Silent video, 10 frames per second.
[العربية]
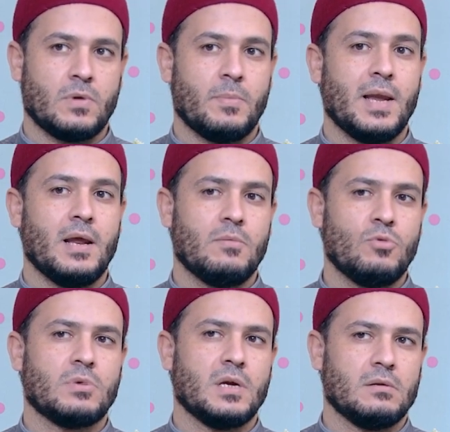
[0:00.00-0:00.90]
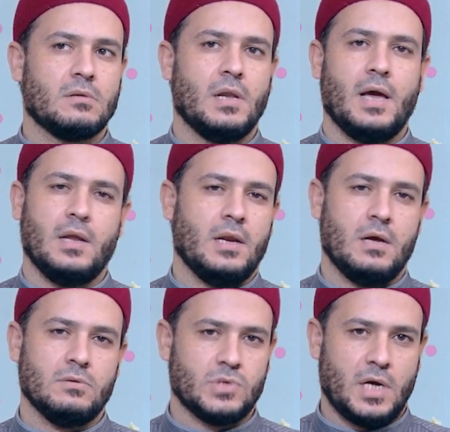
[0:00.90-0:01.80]
طب هل انا ممكن اطلق انا
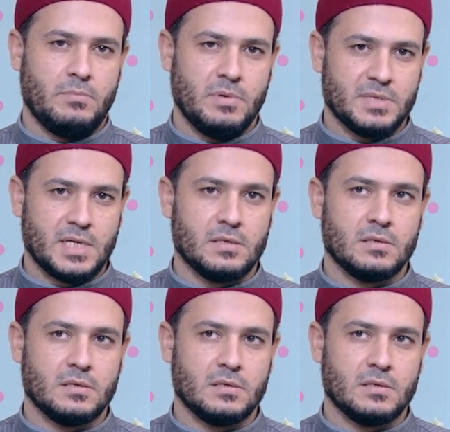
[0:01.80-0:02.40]
لا انصح بمساله